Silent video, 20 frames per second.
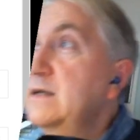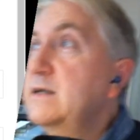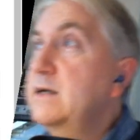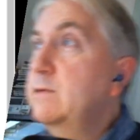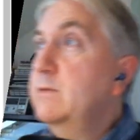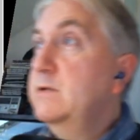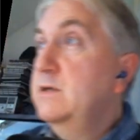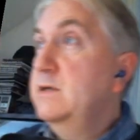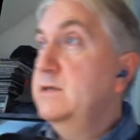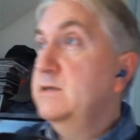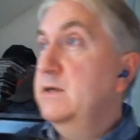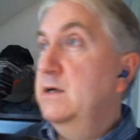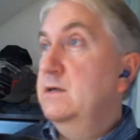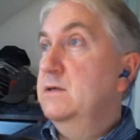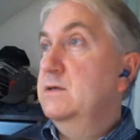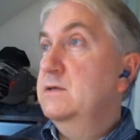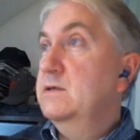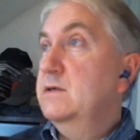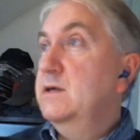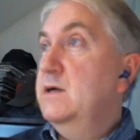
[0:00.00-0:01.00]
ich aber nichts
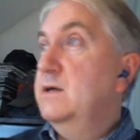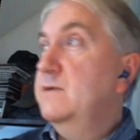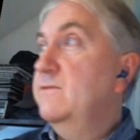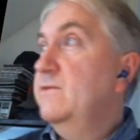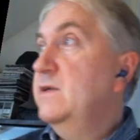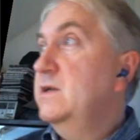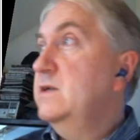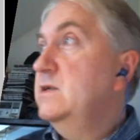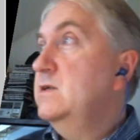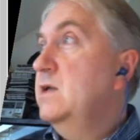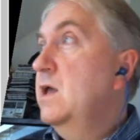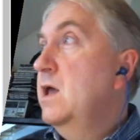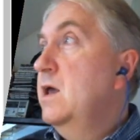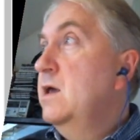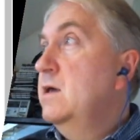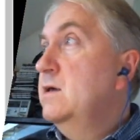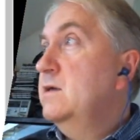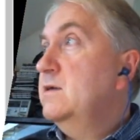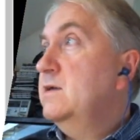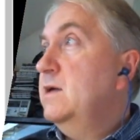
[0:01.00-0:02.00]
anderes gerade wählen.
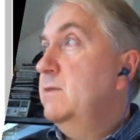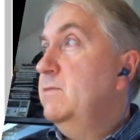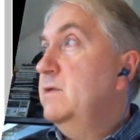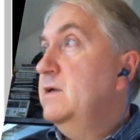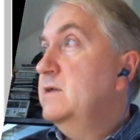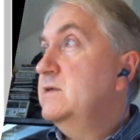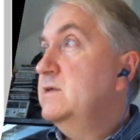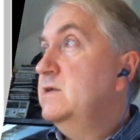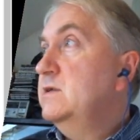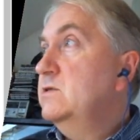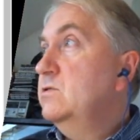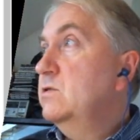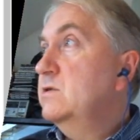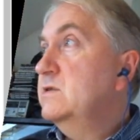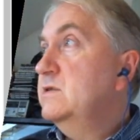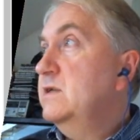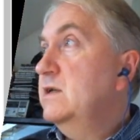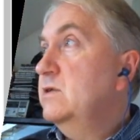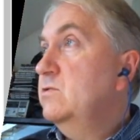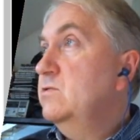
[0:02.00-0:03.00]
Ich kann mir jetzt hier noch
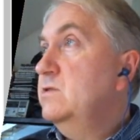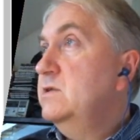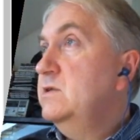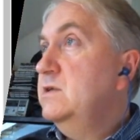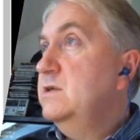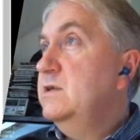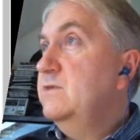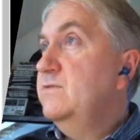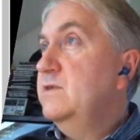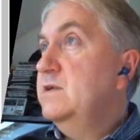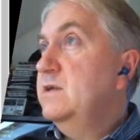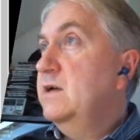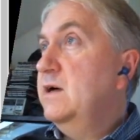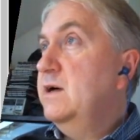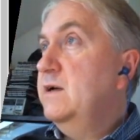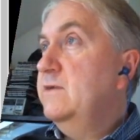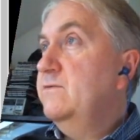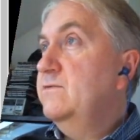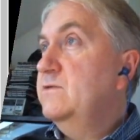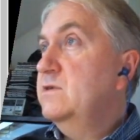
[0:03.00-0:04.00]
sehr günstige
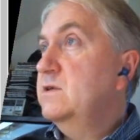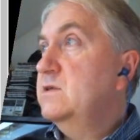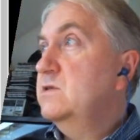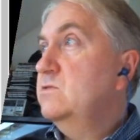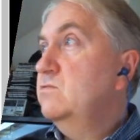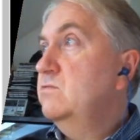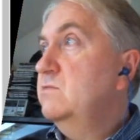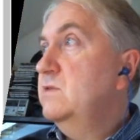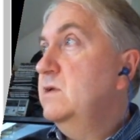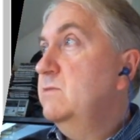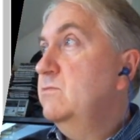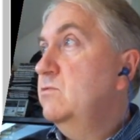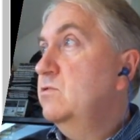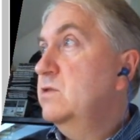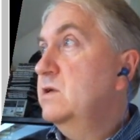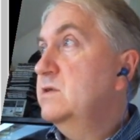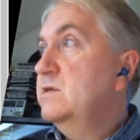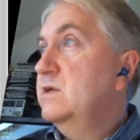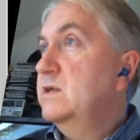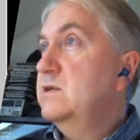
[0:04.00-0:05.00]
Winterreifen dazu nehmen
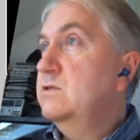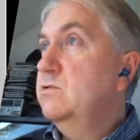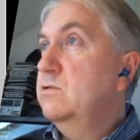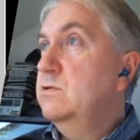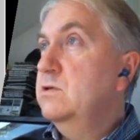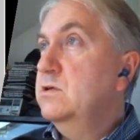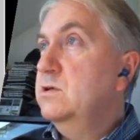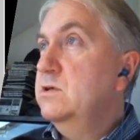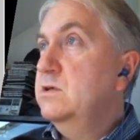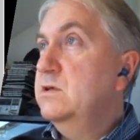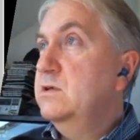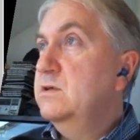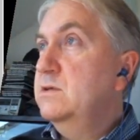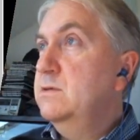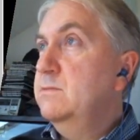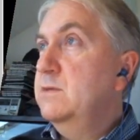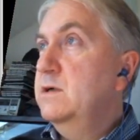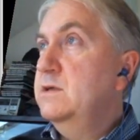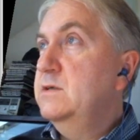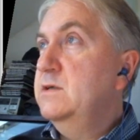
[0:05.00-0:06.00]
oder sehr teure. Ich nehme
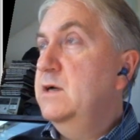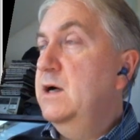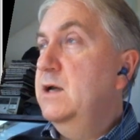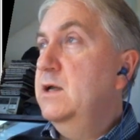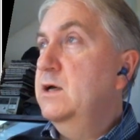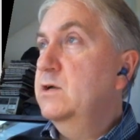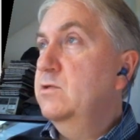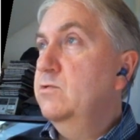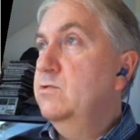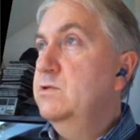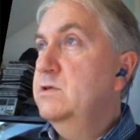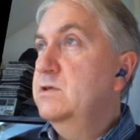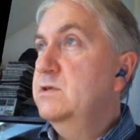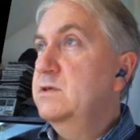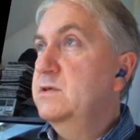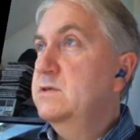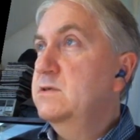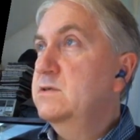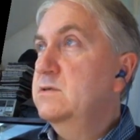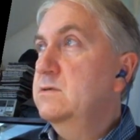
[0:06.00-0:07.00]
mal die
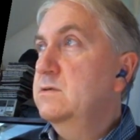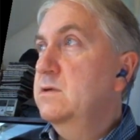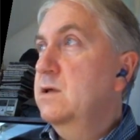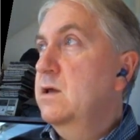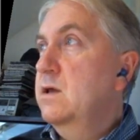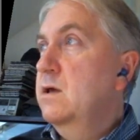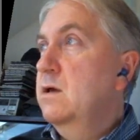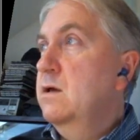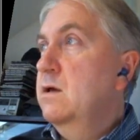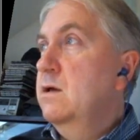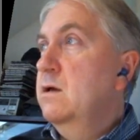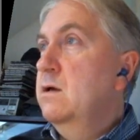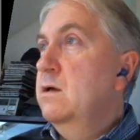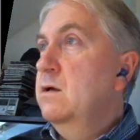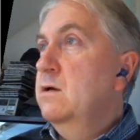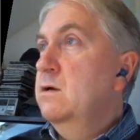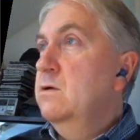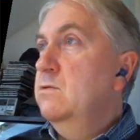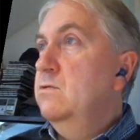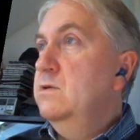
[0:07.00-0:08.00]
allergünstigsten.
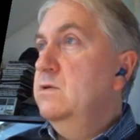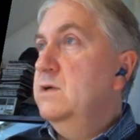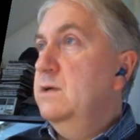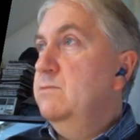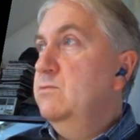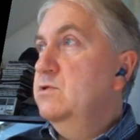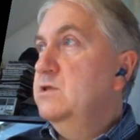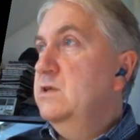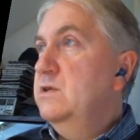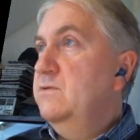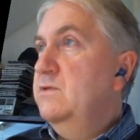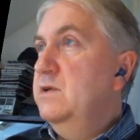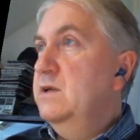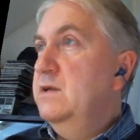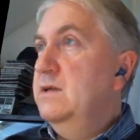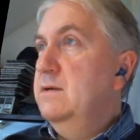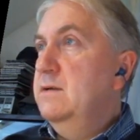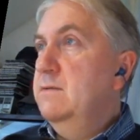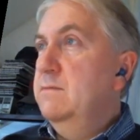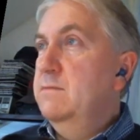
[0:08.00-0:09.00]
Und dann muss ich wieder
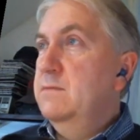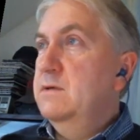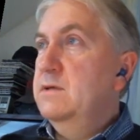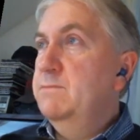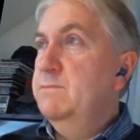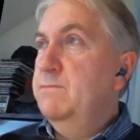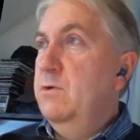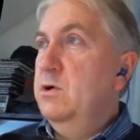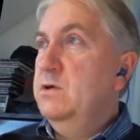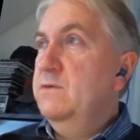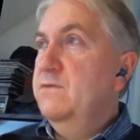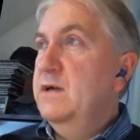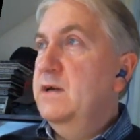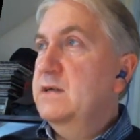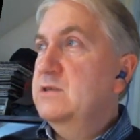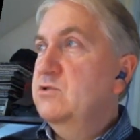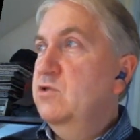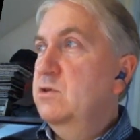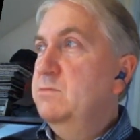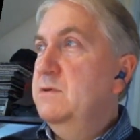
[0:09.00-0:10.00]
den
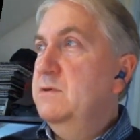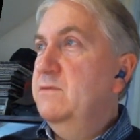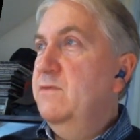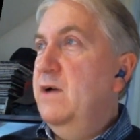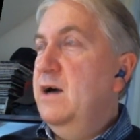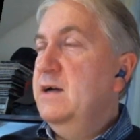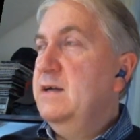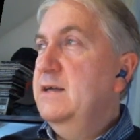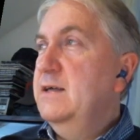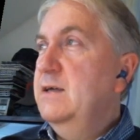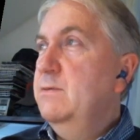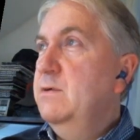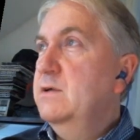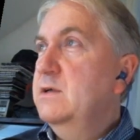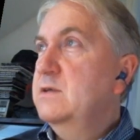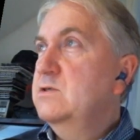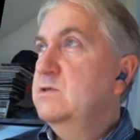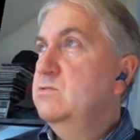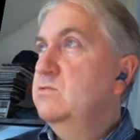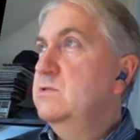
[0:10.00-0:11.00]
Bordwerkzeug mit Wagenheber
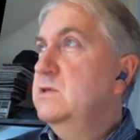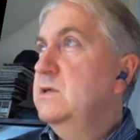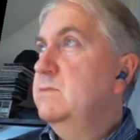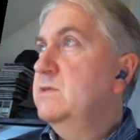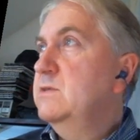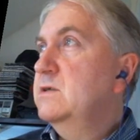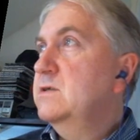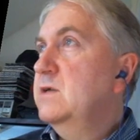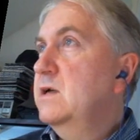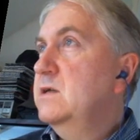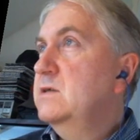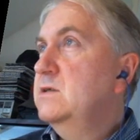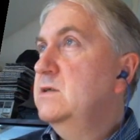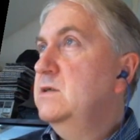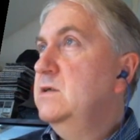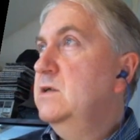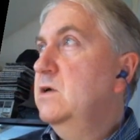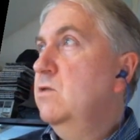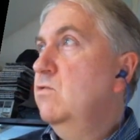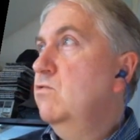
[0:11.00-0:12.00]
dazu nehmen. Das heißt, die
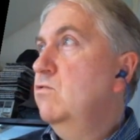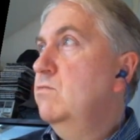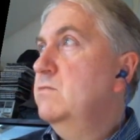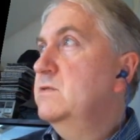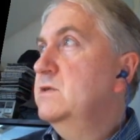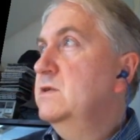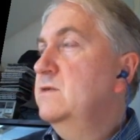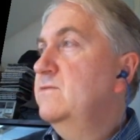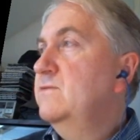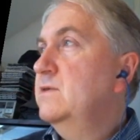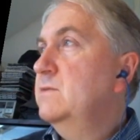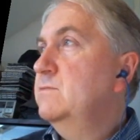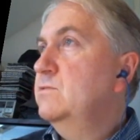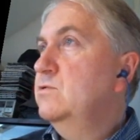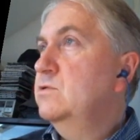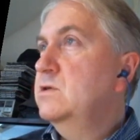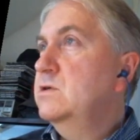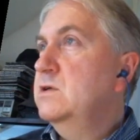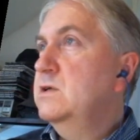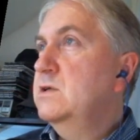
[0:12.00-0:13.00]
hier oben sind
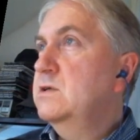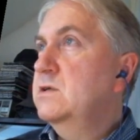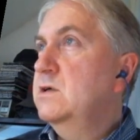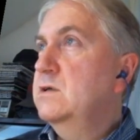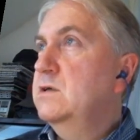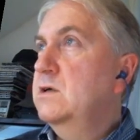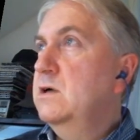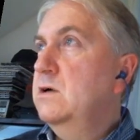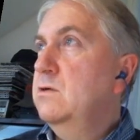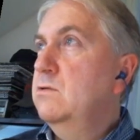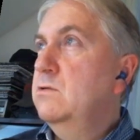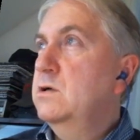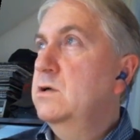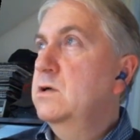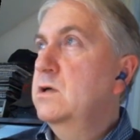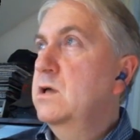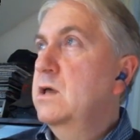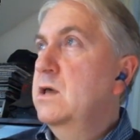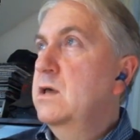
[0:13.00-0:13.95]
vermutlich dann auch